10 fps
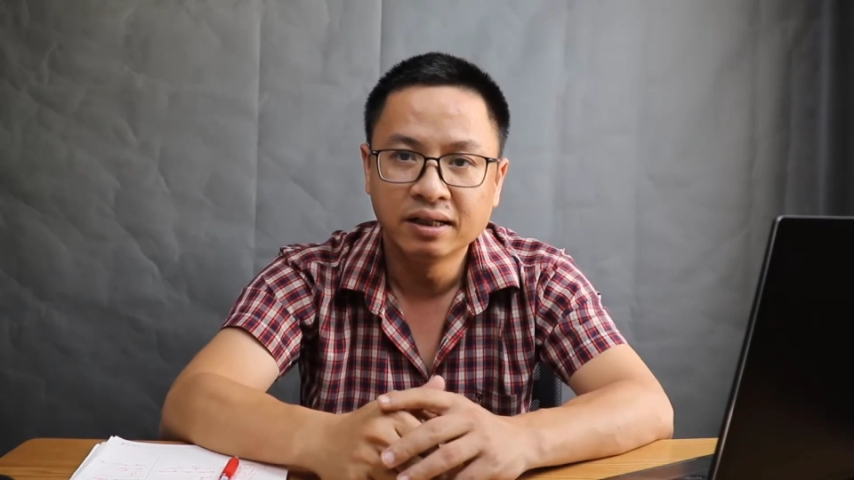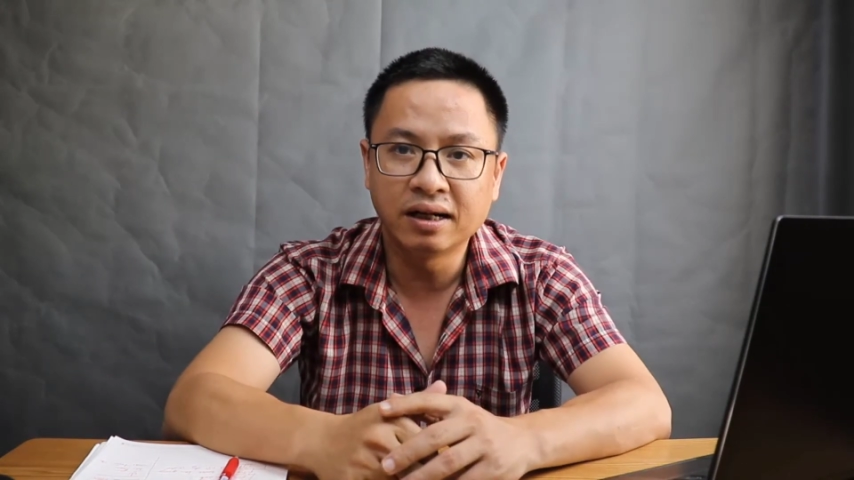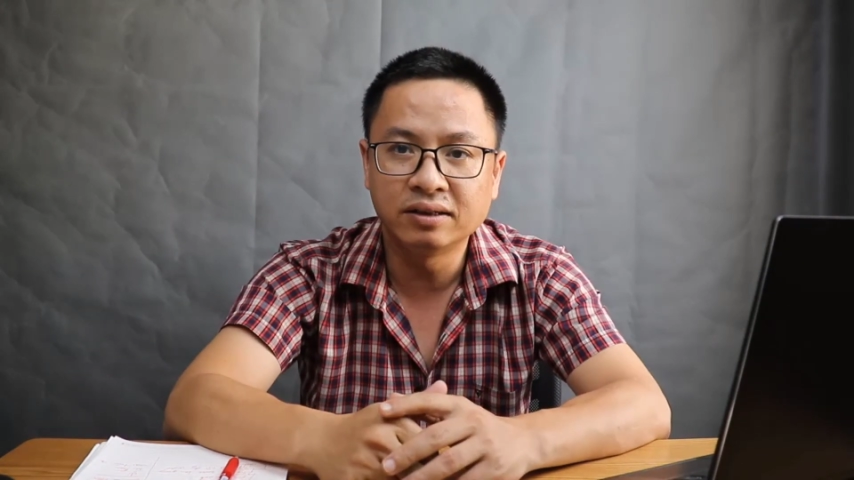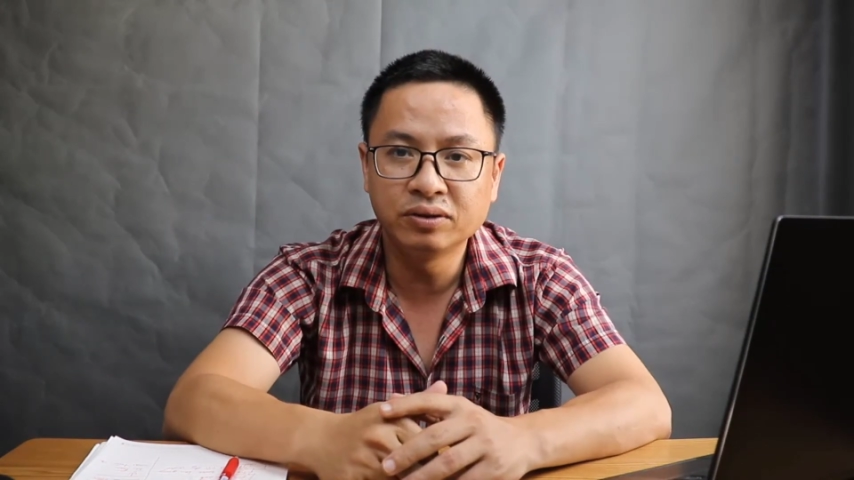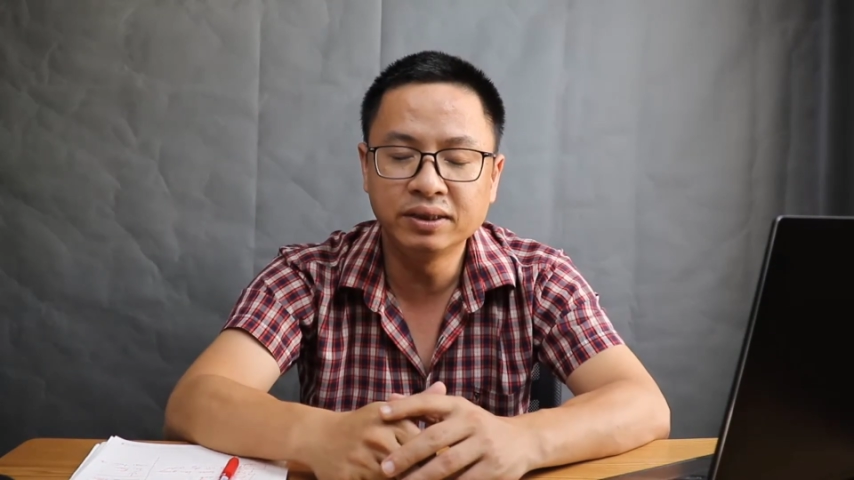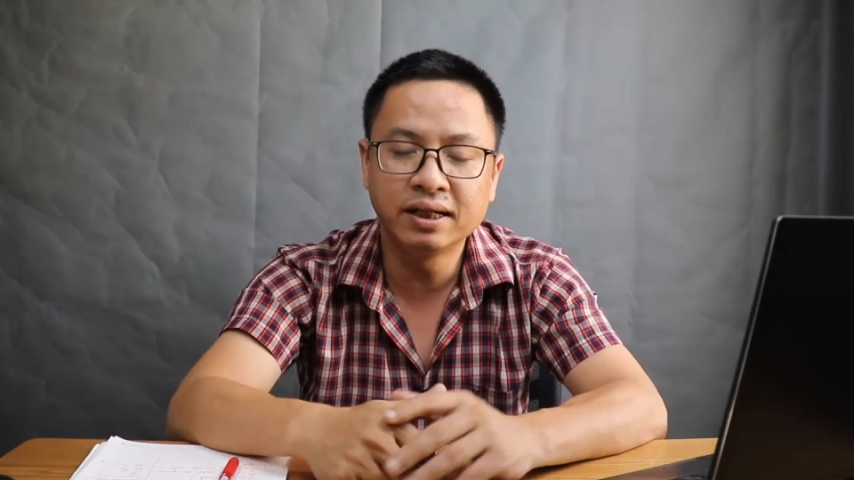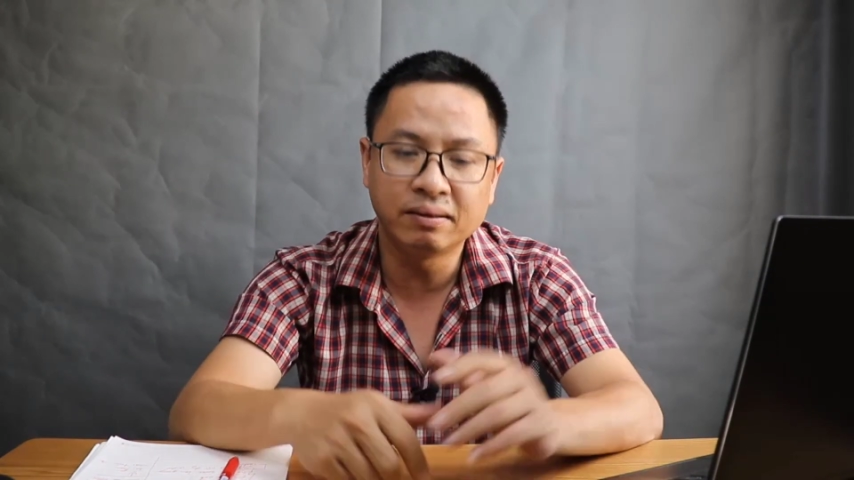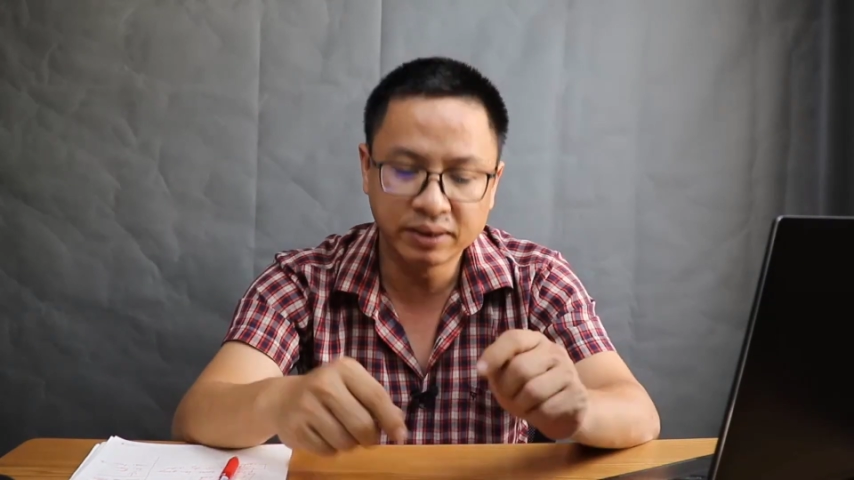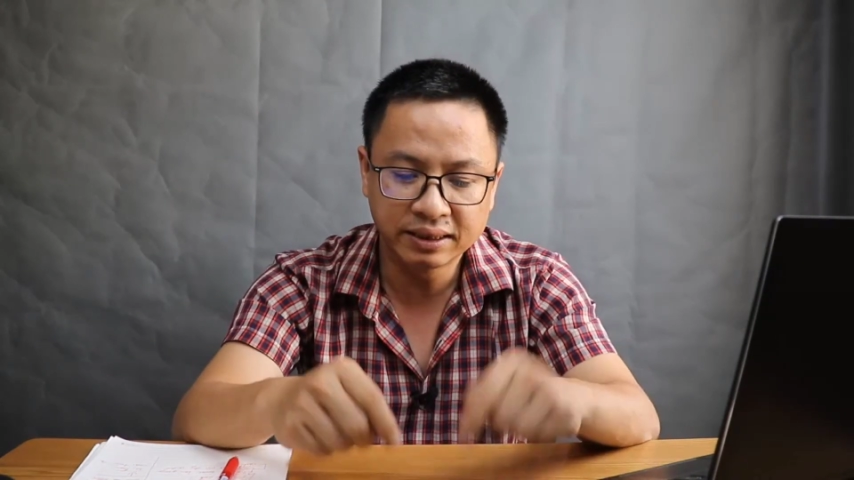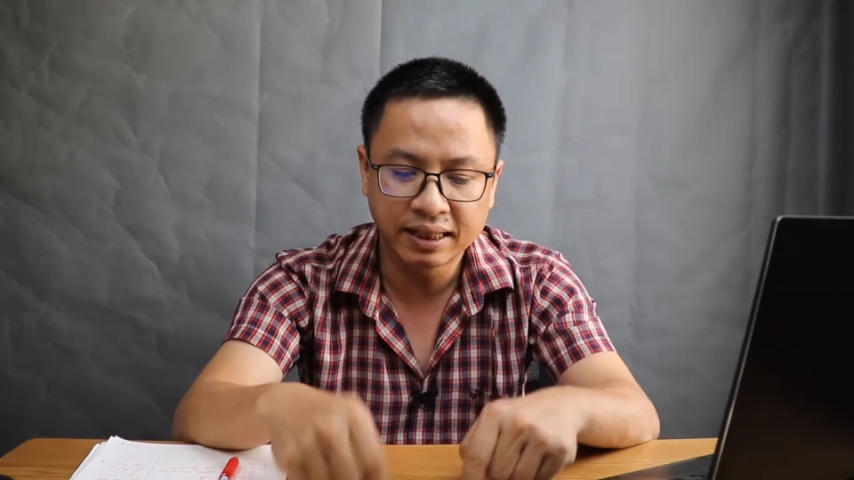à, tuy nhiên là
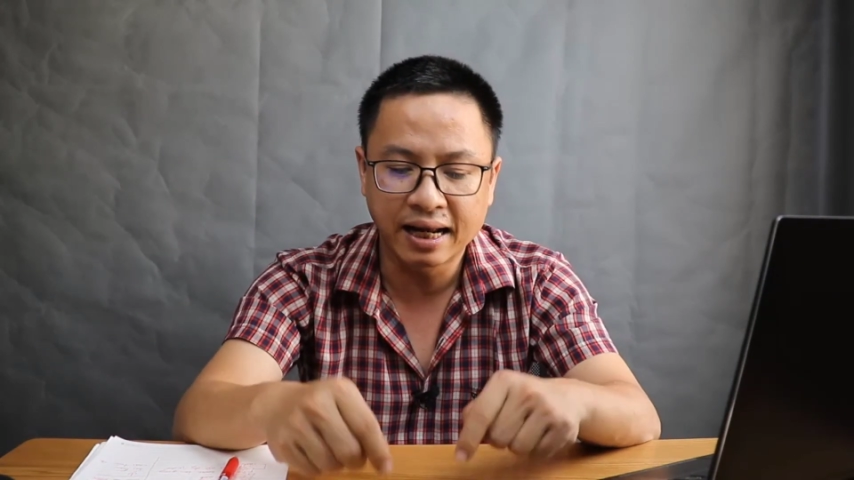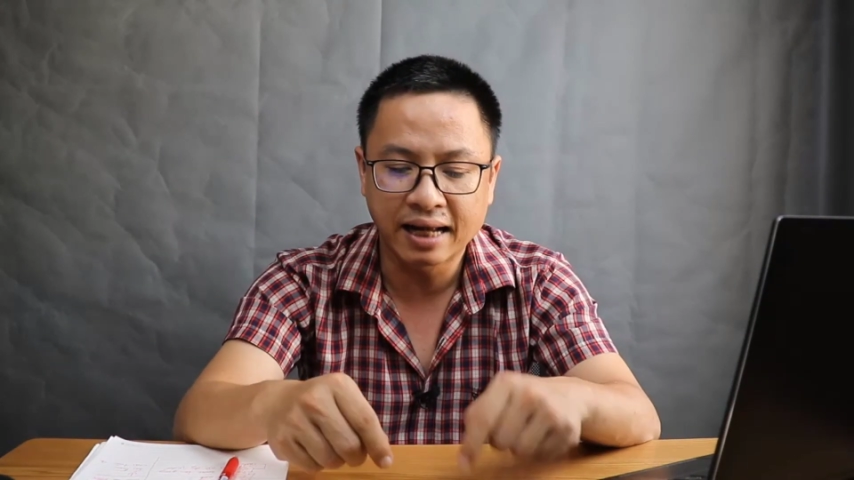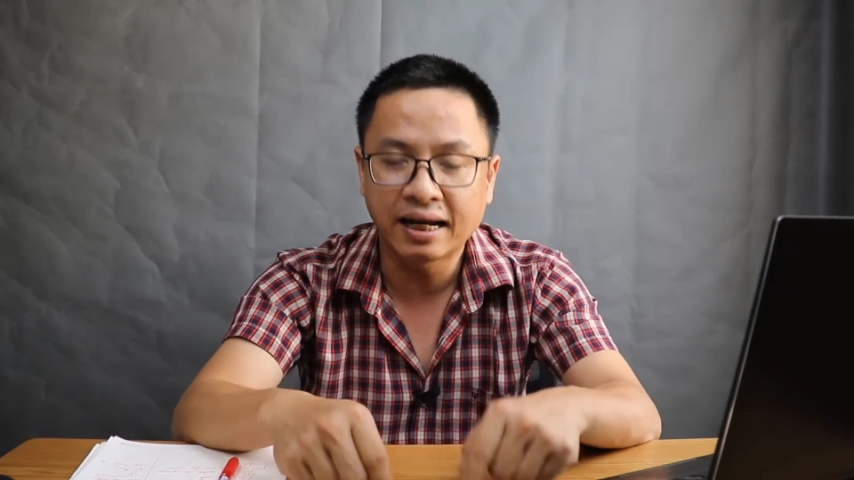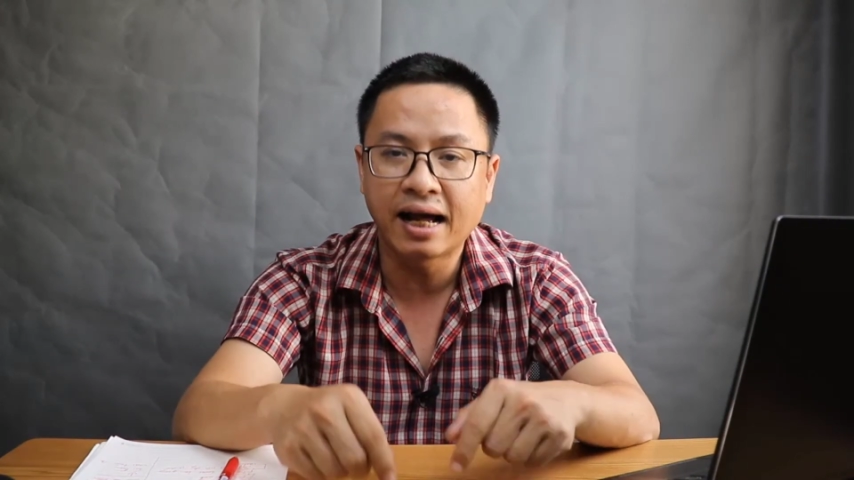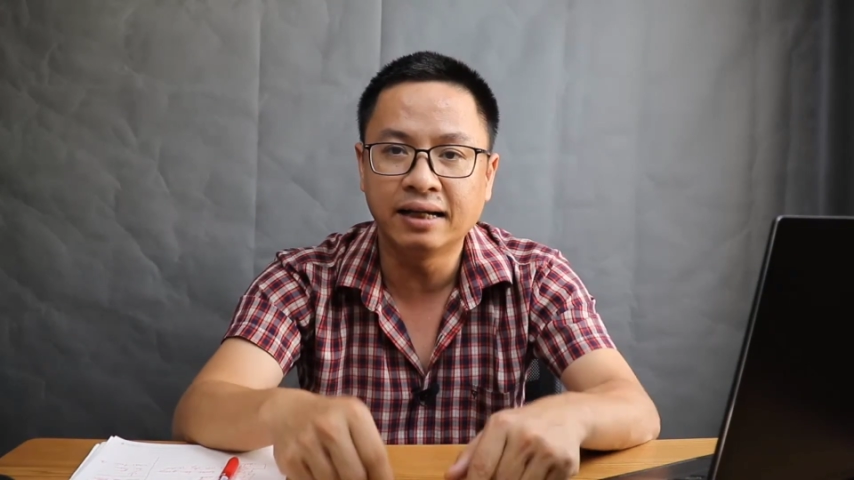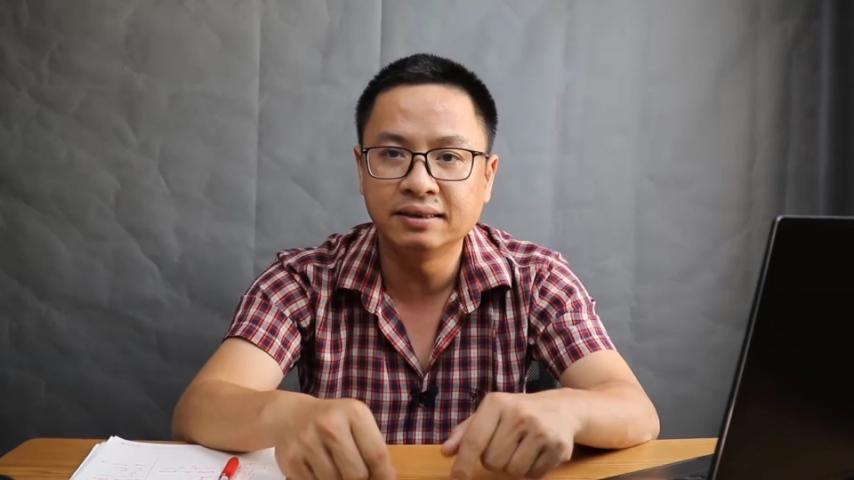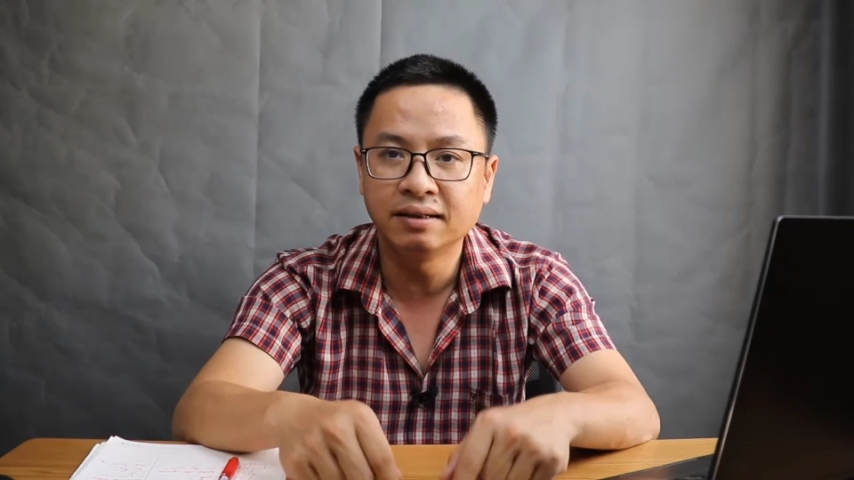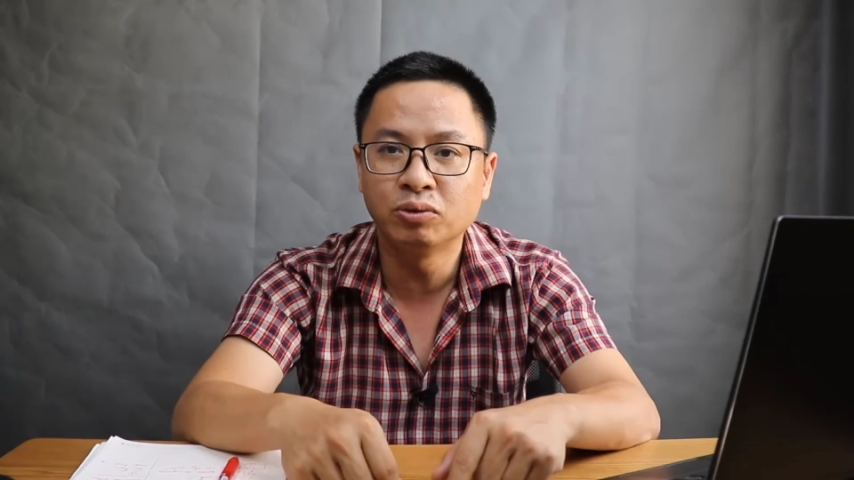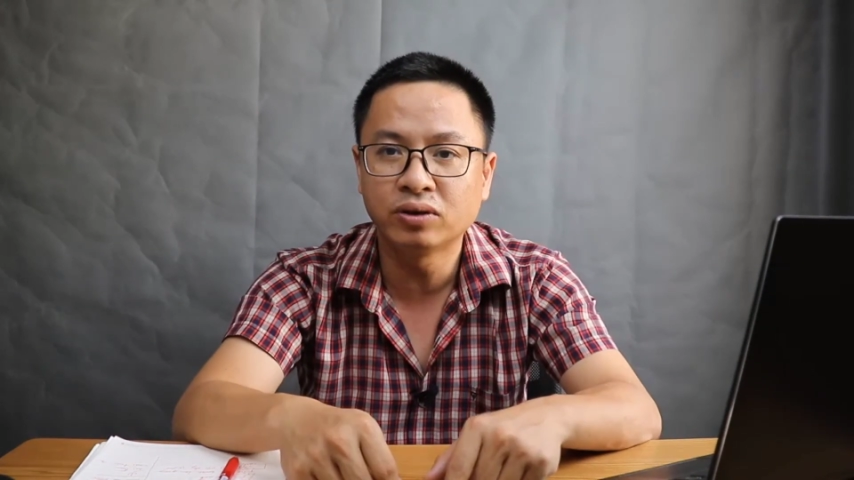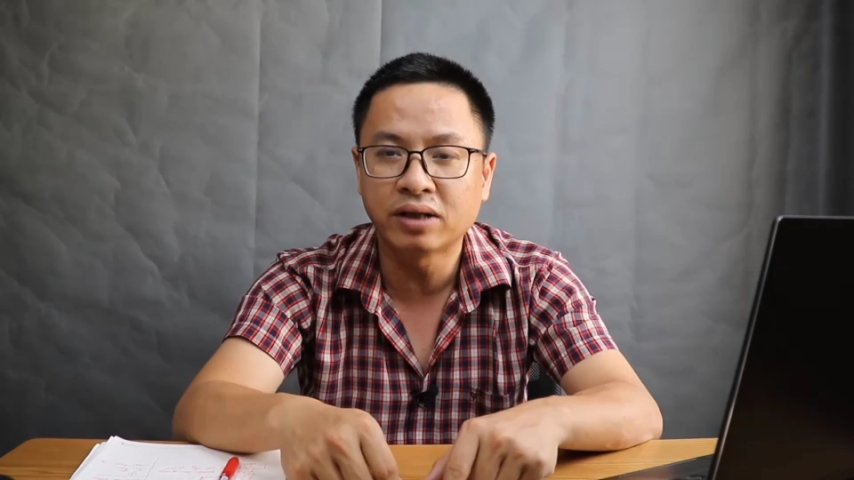mình sẽ đặt lại ở
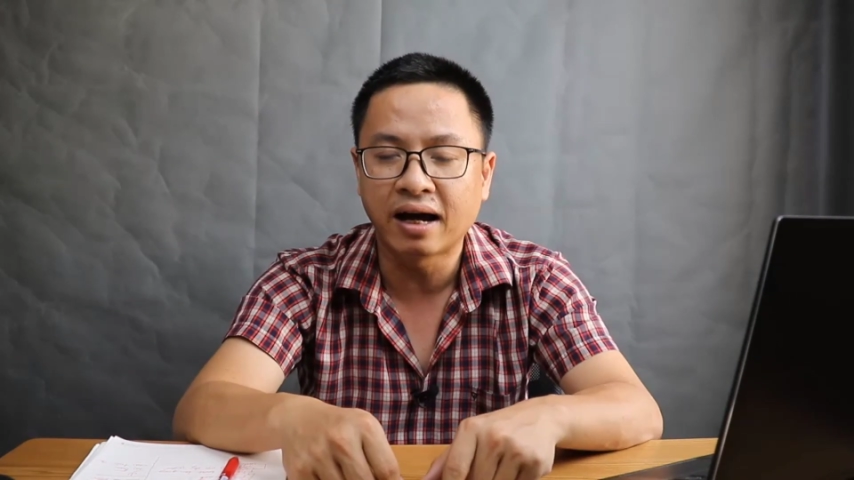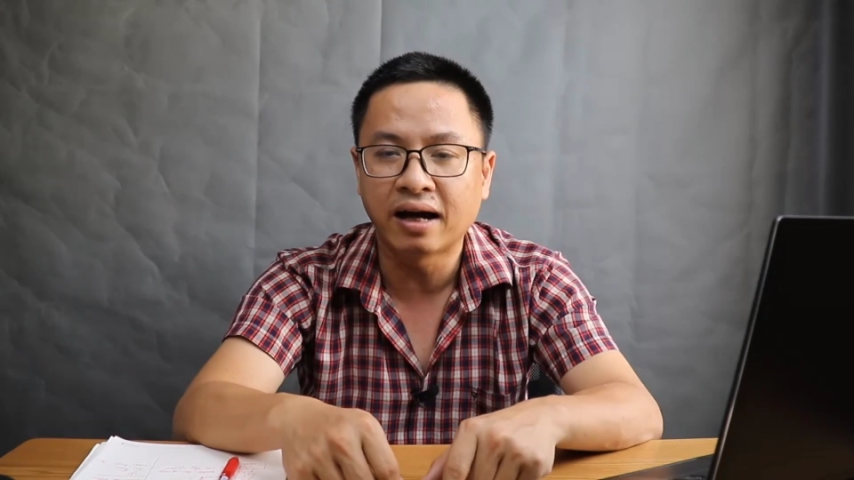dưới mô tả